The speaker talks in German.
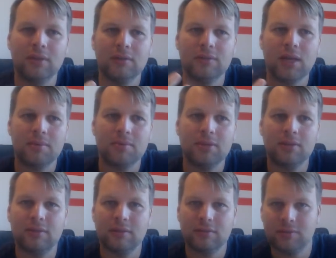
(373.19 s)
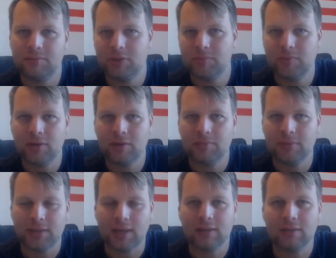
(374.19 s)
Sie arbeitet zum Beispiel auch mit
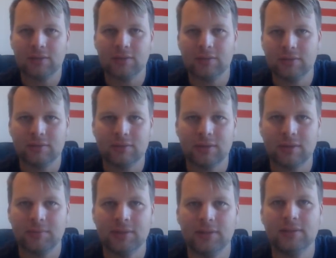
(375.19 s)
Krankenhäusern zusammen, ja,